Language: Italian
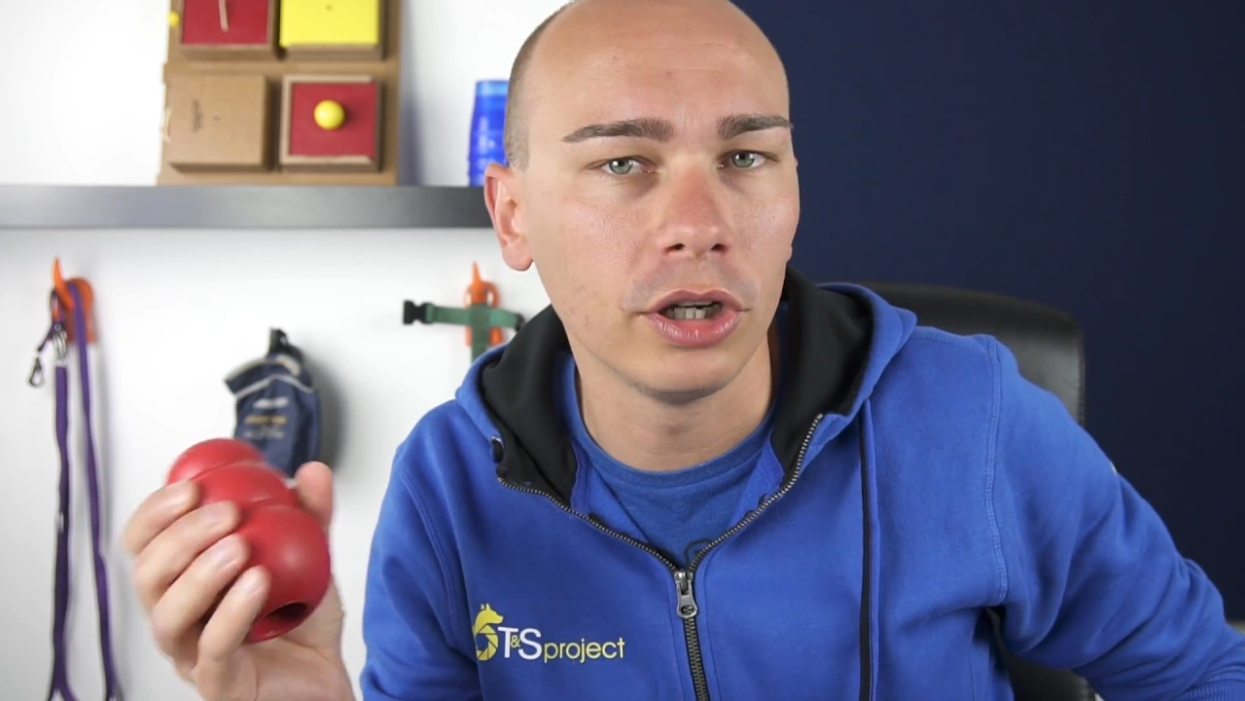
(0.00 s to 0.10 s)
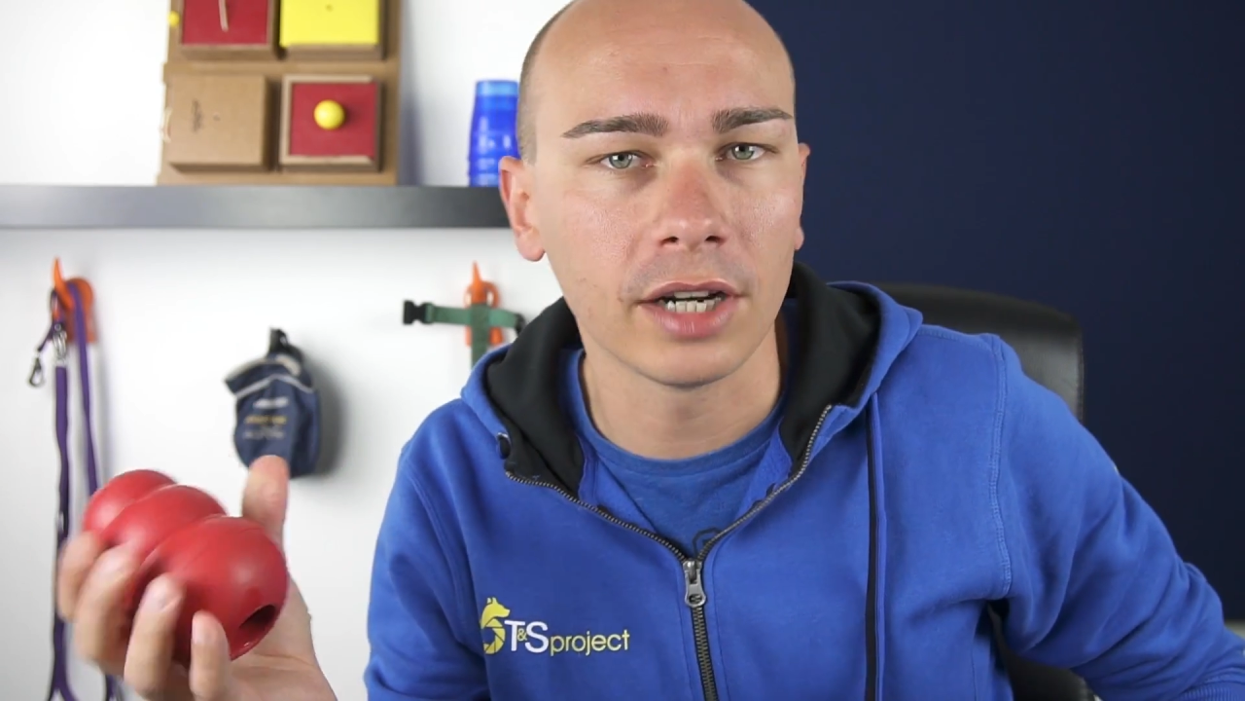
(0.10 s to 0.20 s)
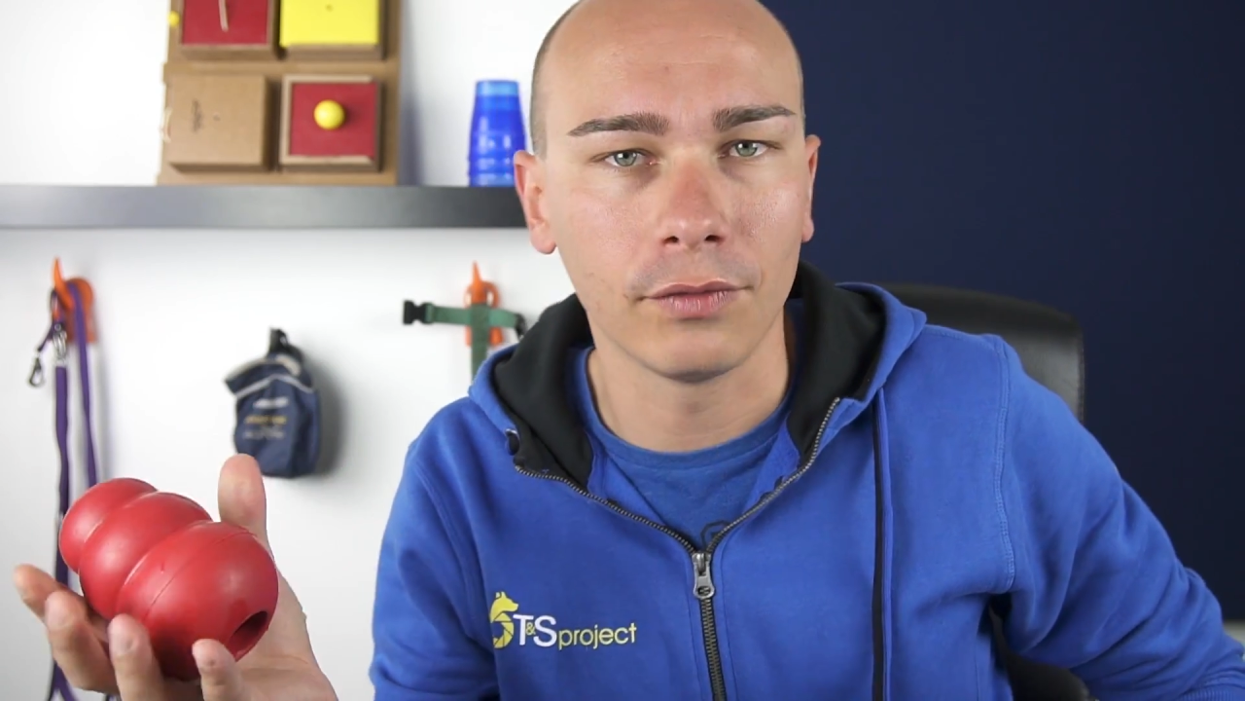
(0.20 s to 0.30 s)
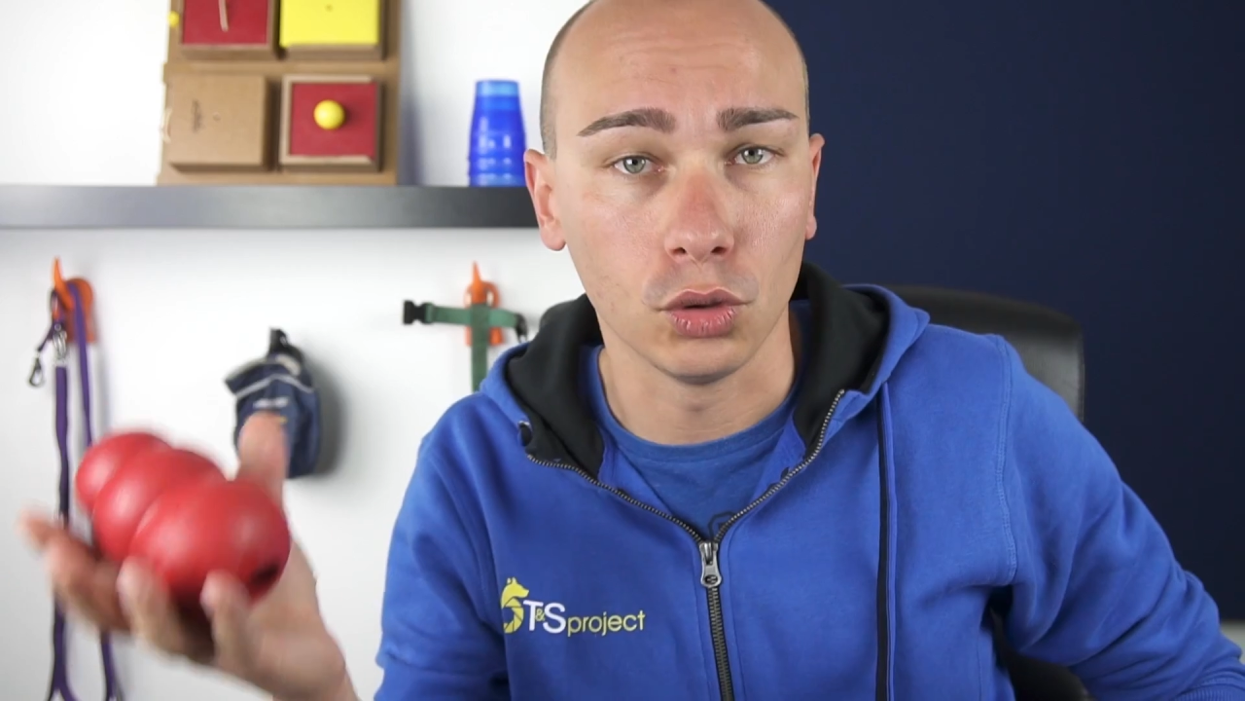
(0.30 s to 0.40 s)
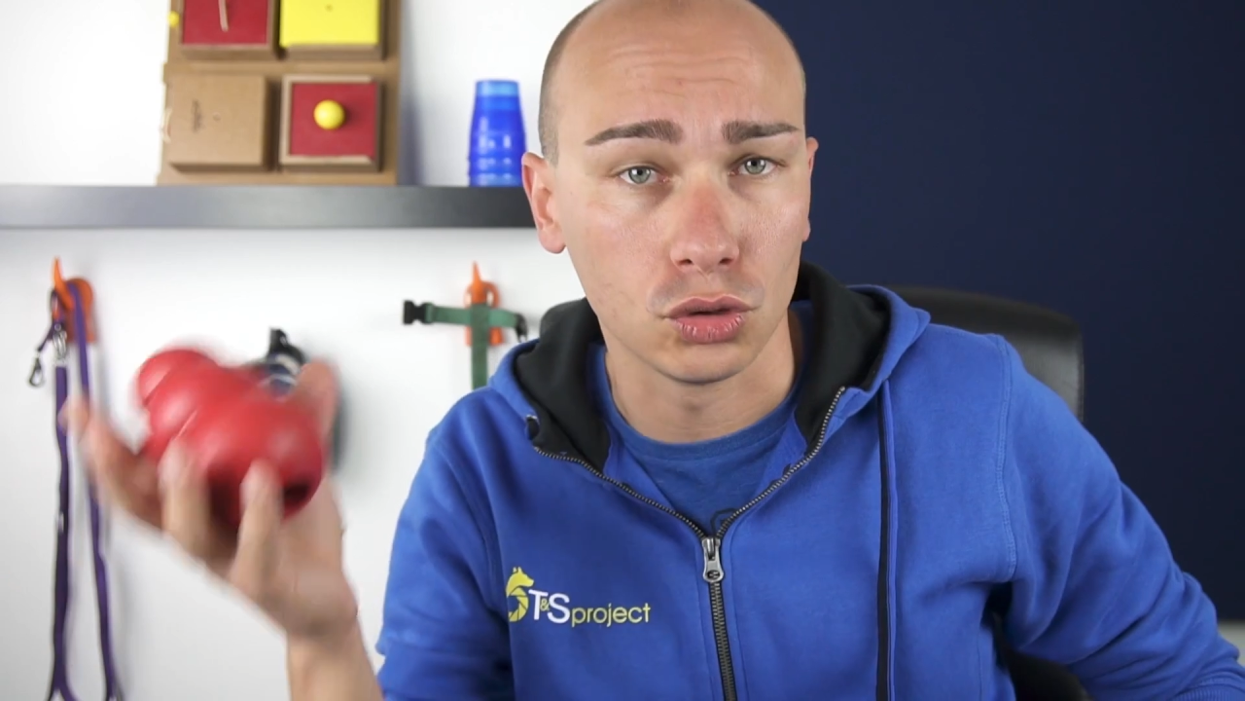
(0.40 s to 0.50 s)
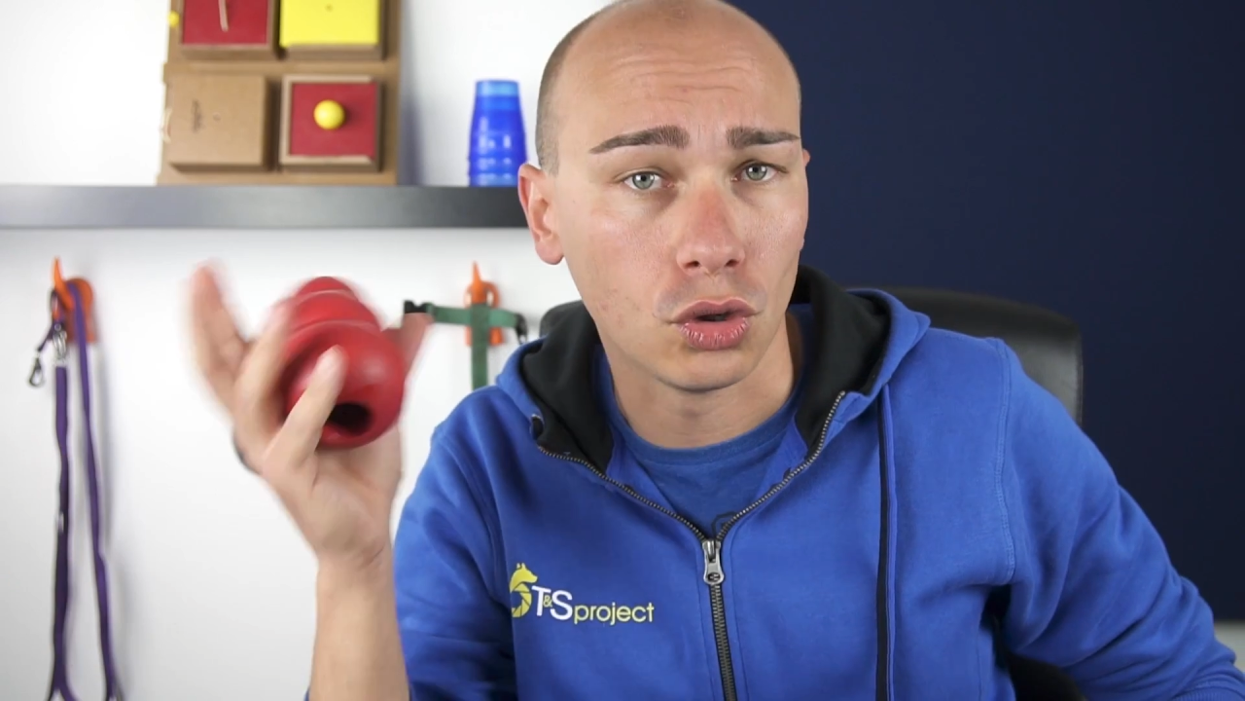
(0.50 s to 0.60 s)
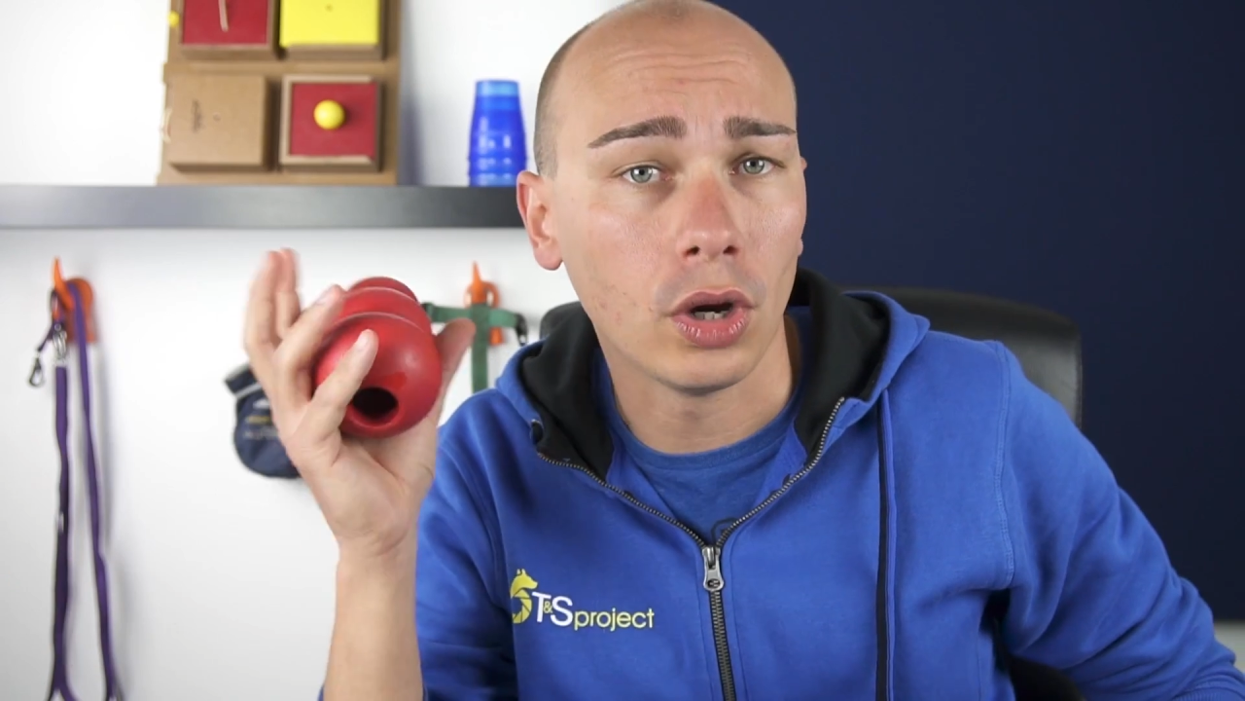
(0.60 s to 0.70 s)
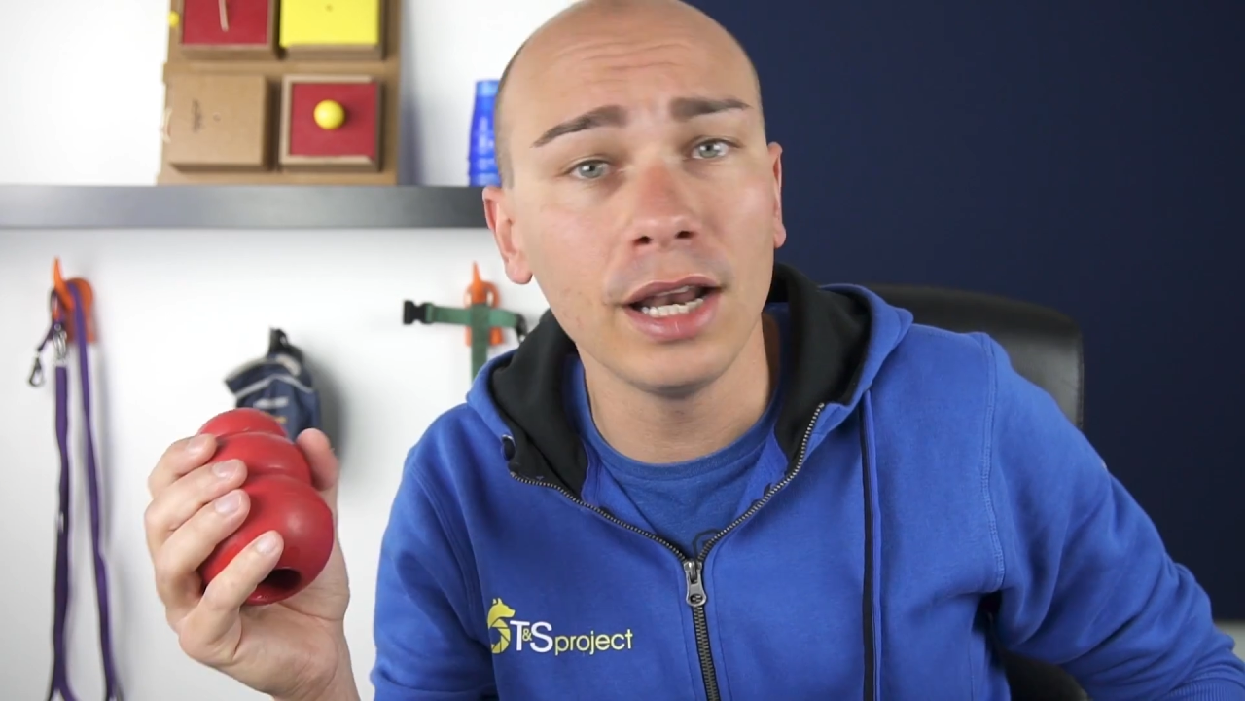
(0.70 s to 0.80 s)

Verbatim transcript: il nervoso